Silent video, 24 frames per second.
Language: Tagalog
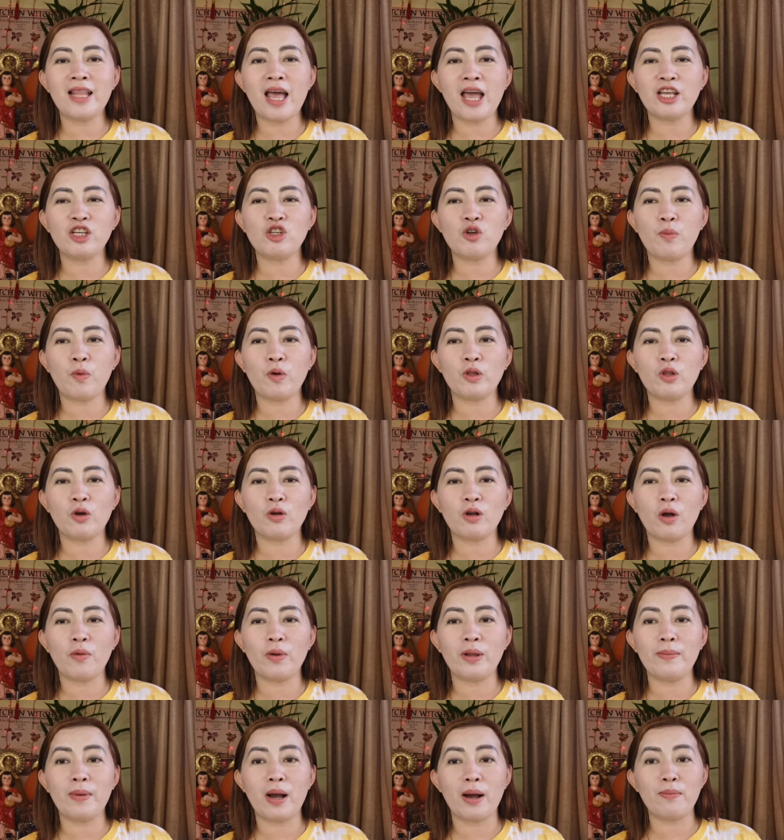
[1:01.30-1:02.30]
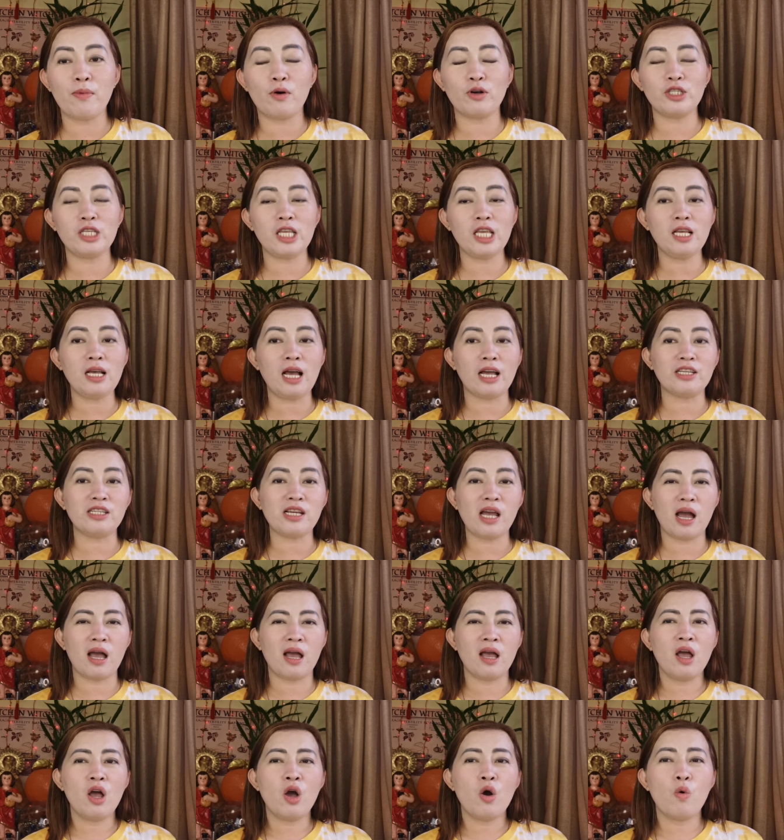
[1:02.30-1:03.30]
at nais nyo po itong gawin mga bossing,
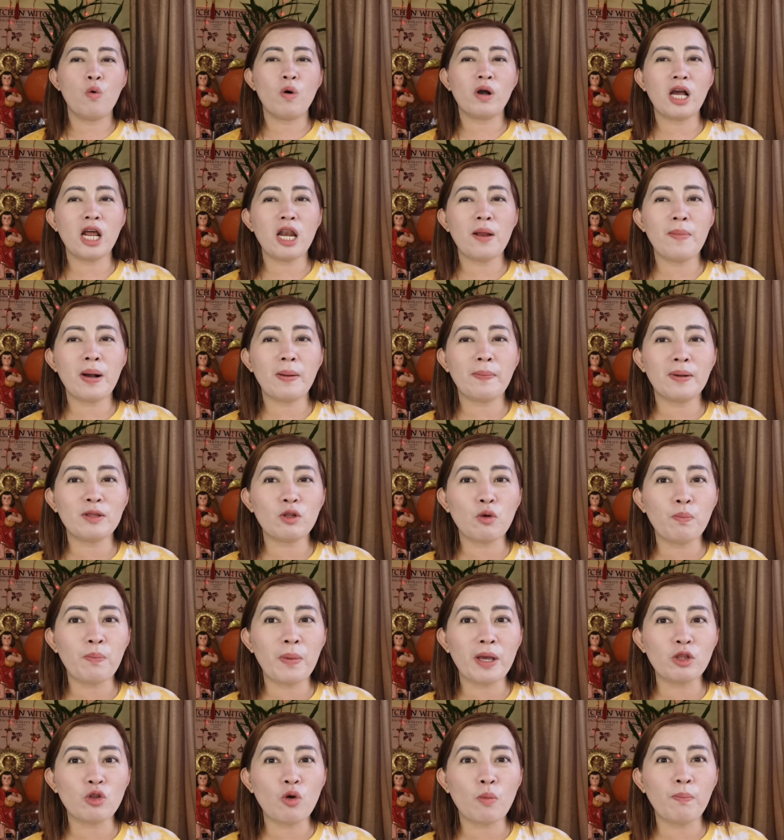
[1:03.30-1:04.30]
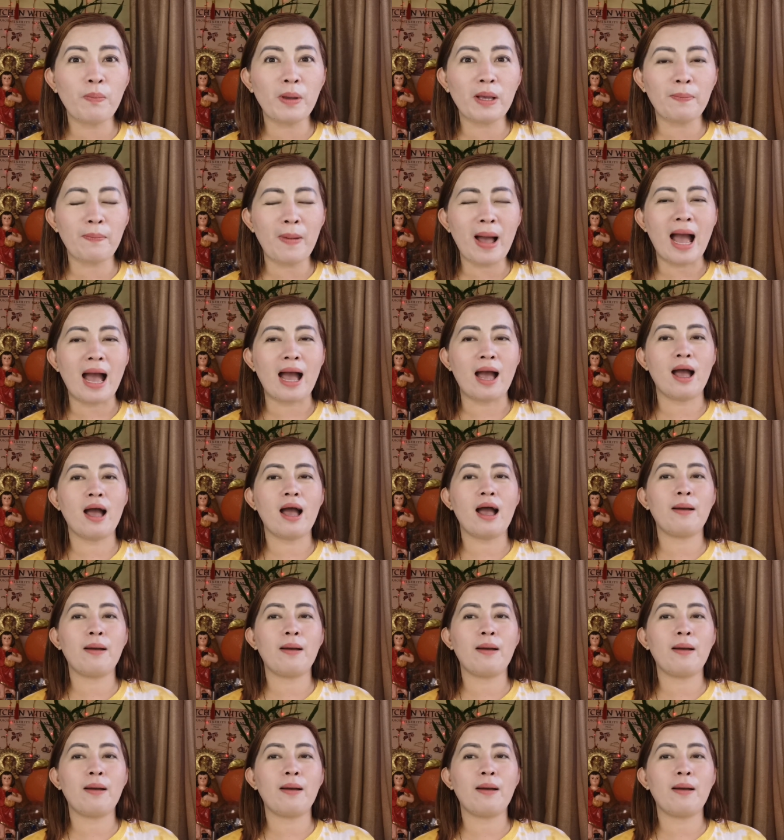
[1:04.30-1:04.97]
asya, huwag ka na magpatumpik-tumpik pa.